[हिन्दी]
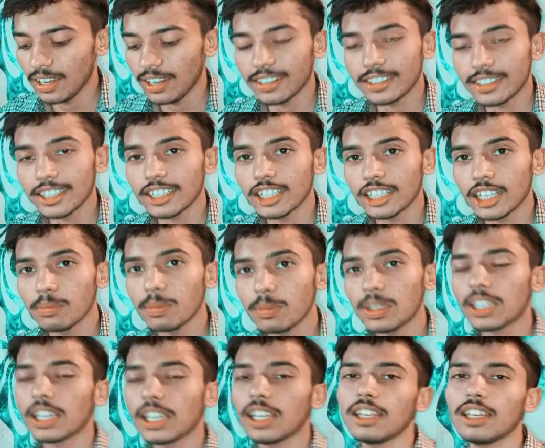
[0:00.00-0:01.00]

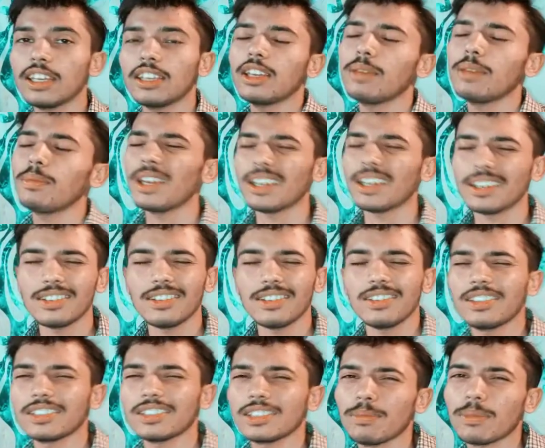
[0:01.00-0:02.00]
एंटरटेनमेंट के लिए ये भी एक
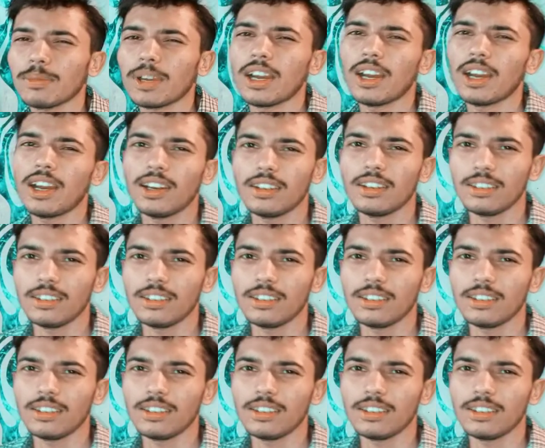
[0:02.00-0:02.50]
किस्म का